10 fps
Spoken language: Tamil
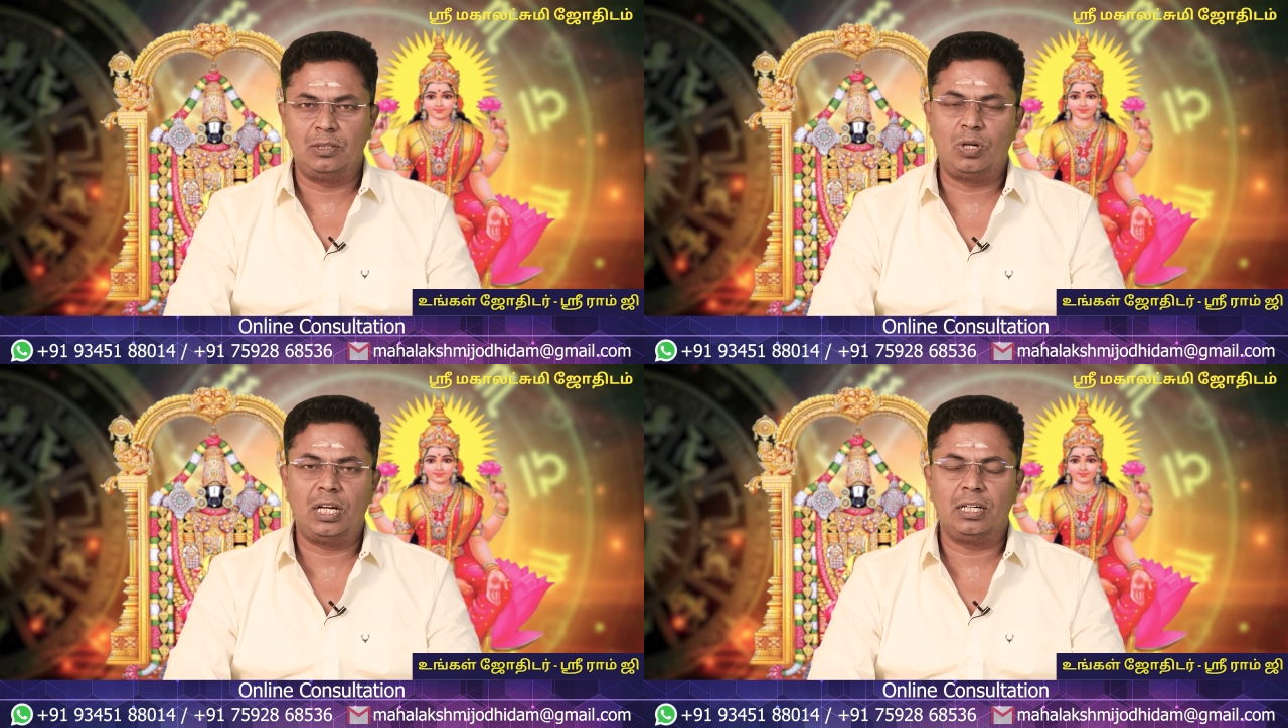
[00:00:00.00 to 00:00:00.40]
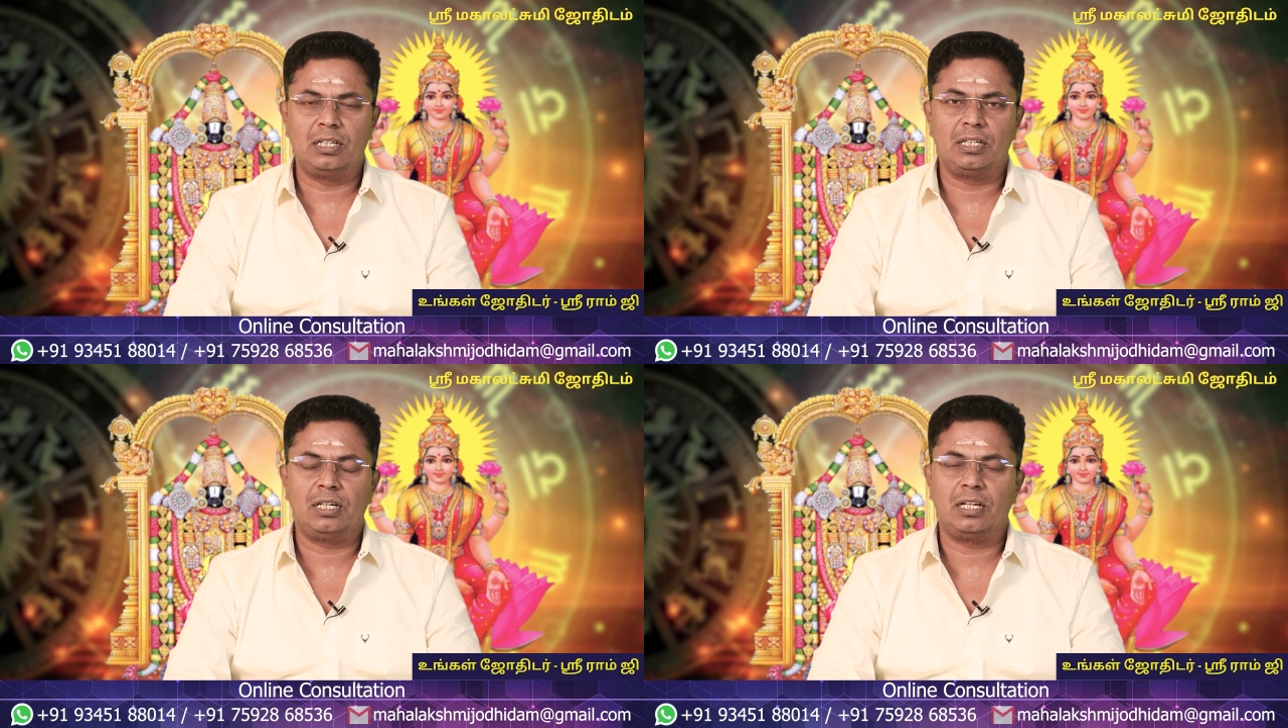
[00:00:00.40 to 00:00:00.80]

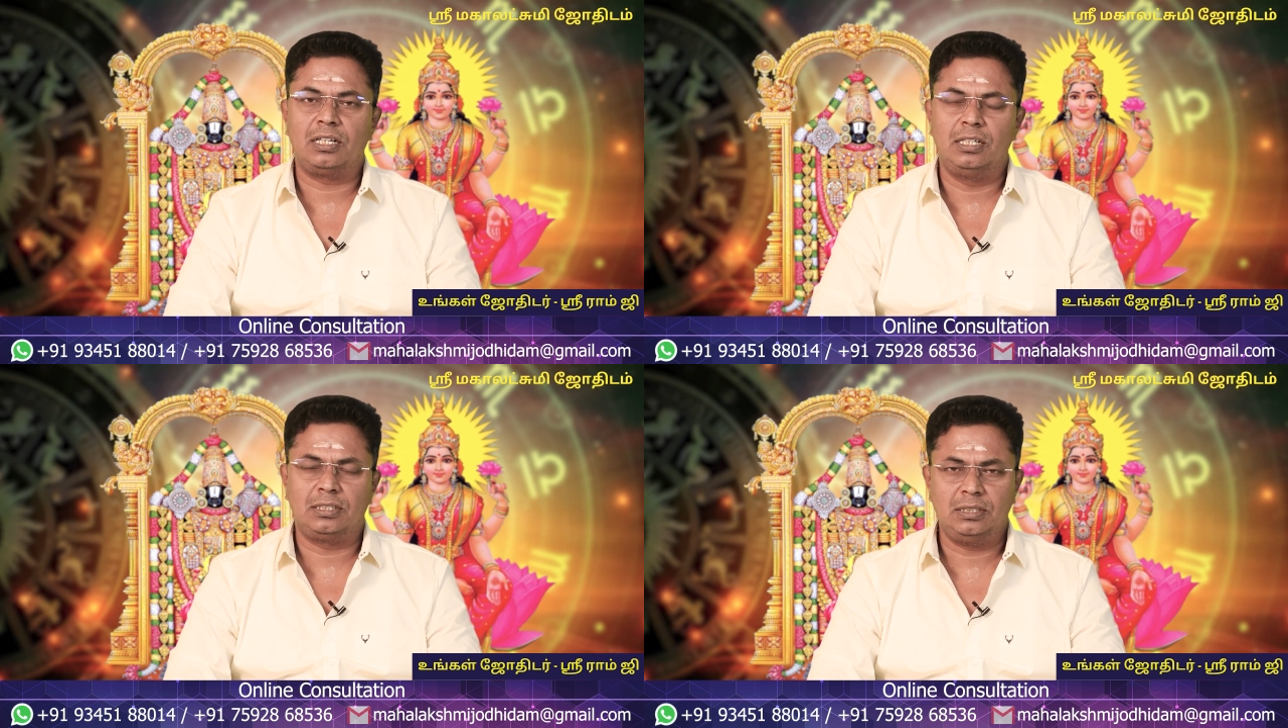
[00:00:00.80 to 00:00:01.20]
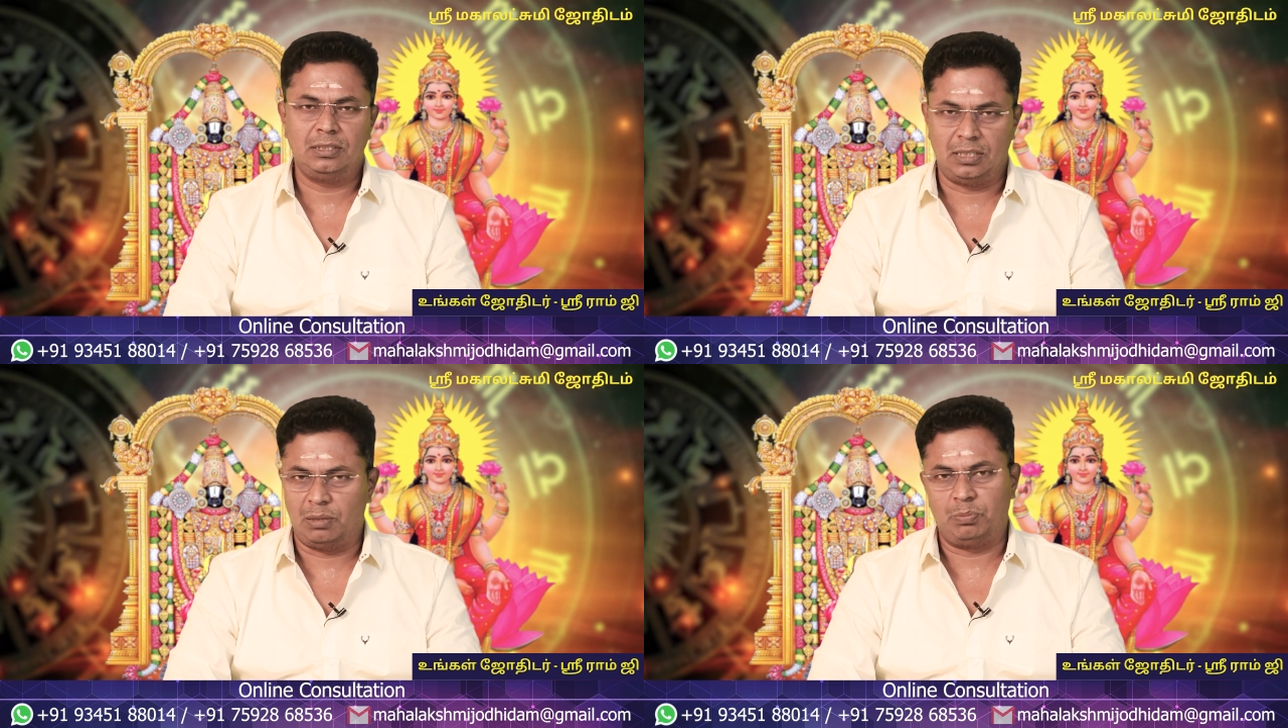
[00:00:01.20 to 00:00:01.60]
துலாலக்னக்காரர்களுக்கு
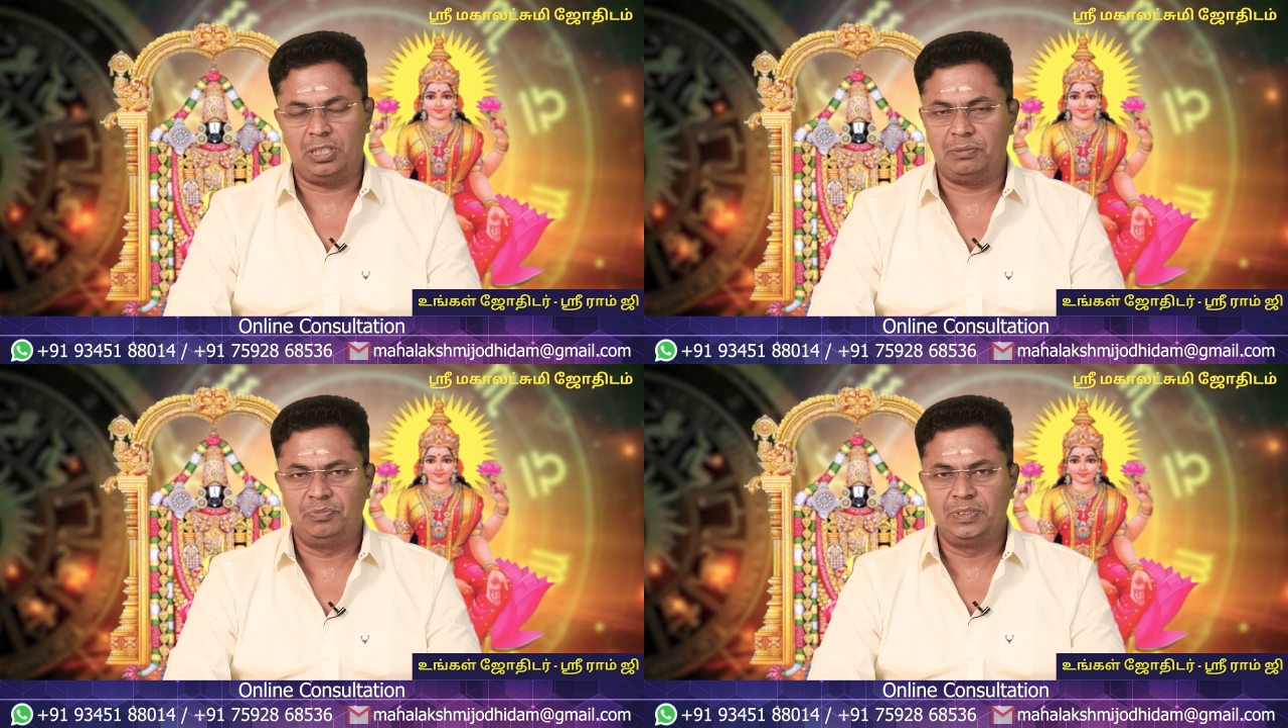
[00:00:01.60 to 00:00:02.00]
சிறப்பு தான்